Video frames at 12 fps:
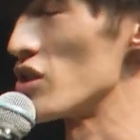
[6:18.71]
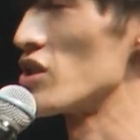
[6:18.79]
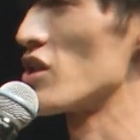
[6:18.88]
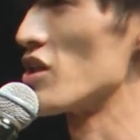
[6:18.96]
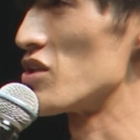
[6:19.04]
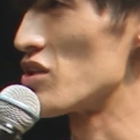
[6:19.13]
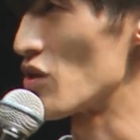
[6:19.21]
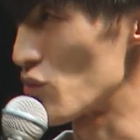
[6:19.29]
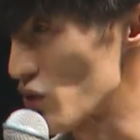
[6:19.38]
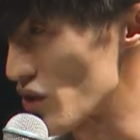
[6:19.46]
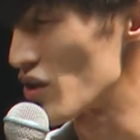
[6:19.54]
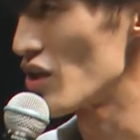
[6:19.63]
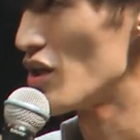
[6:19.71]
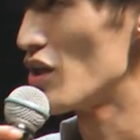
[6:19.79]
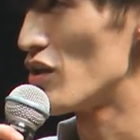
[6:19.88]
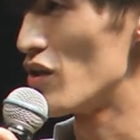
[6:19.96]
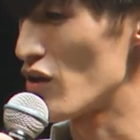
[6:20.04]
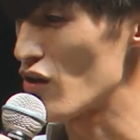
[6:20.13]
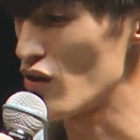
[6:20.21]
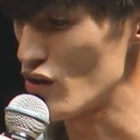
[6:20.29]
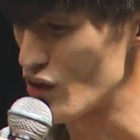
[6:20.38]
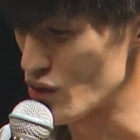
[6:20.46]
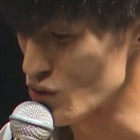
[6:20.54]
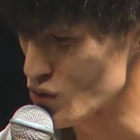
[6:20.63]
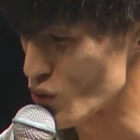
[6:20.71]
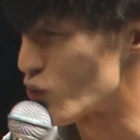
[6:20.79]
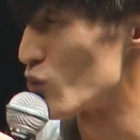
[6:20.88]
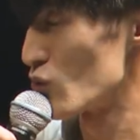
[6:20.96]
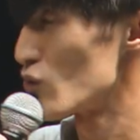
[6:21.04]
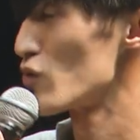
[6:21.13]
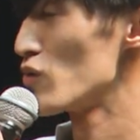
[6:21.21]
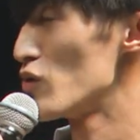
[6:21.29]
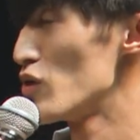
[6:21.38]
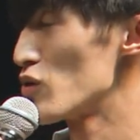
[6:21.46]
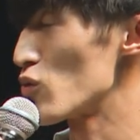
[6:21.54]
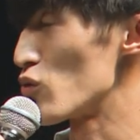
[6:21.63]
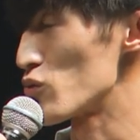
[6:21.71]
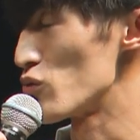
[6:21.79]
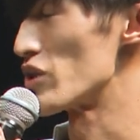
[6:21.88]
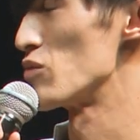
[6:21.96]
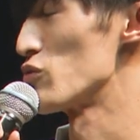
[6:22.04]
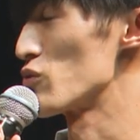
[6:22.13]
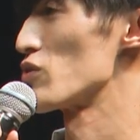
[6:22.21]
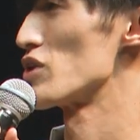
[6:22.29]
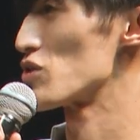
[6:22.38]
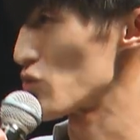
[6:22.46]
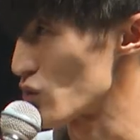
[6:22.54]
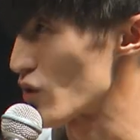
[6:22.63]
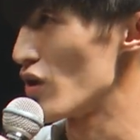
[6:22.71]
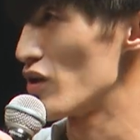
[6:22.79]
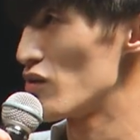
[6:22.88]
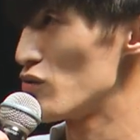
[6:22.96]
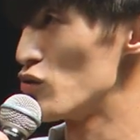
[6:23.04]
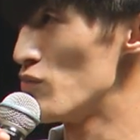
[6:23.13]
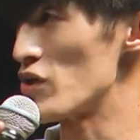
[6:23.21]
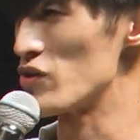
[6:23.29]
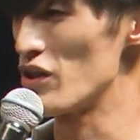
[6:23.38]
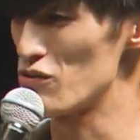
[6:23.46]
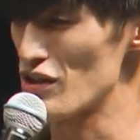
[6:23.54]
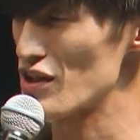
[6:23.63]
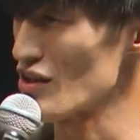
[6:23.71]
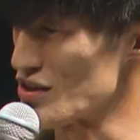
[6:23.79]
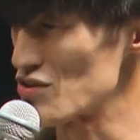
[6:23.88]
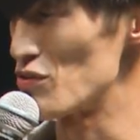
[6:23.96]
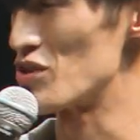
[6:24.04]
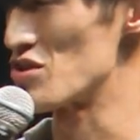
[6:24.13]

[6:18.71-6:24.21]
ていただいてたので、なんかあのすごくこう東大元暮らしというかうまくやるだけがすべ